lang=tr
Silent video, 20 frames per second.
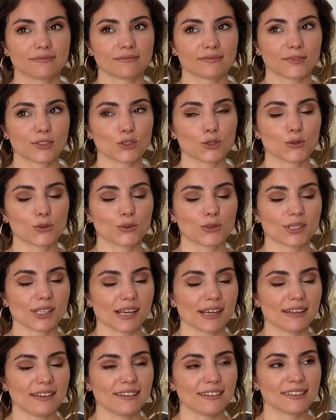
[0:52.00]
çok
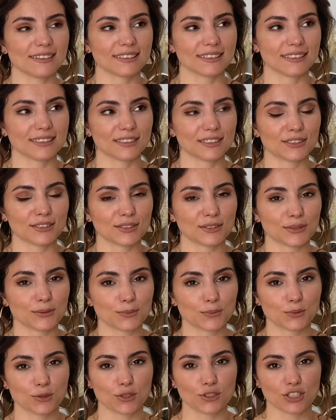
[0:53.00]
güzel e,
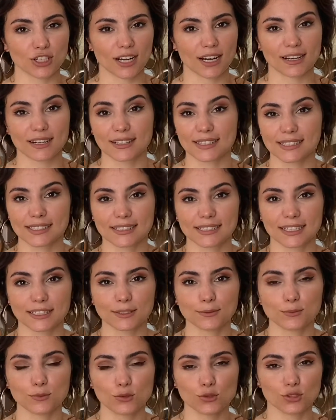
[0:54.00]
projeler
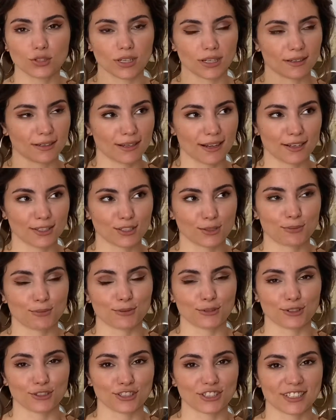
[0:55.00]
hazırladım. 3 tane gerçi
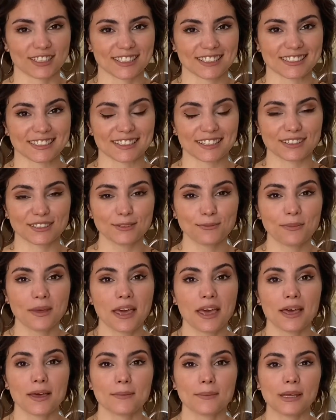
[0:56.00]
proje hazırladım.
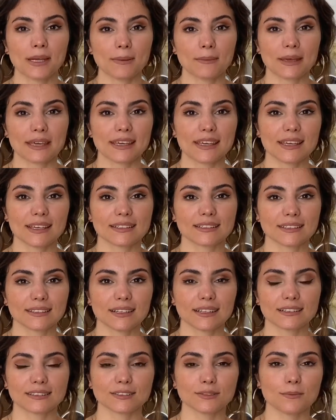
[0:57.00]
Benim Ikea'dan
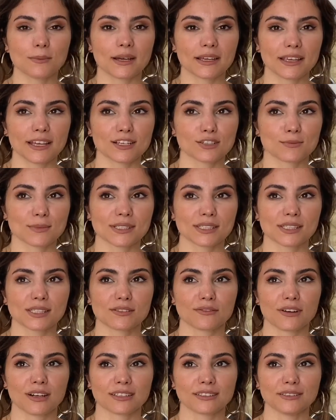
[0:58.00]
aldığım makyaj
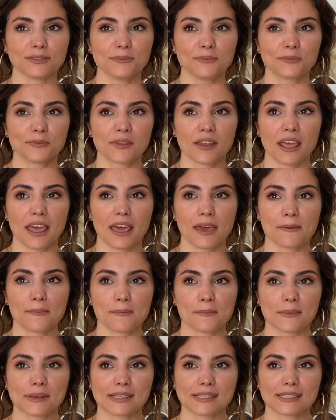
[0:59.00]
masası vardı.
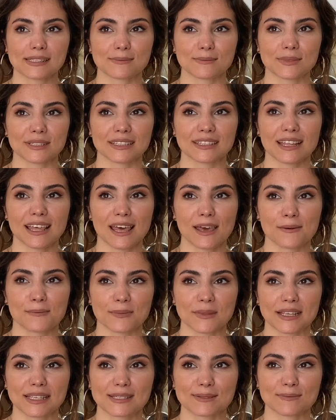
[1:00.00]
Hem Mes hem
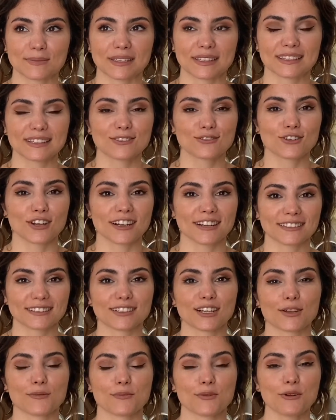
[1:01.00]
Nes şu an
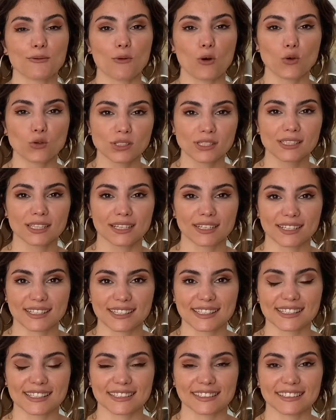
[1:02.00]
hatırlamıyorum. O
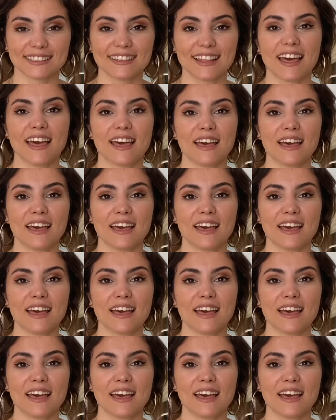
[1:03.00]
serisinin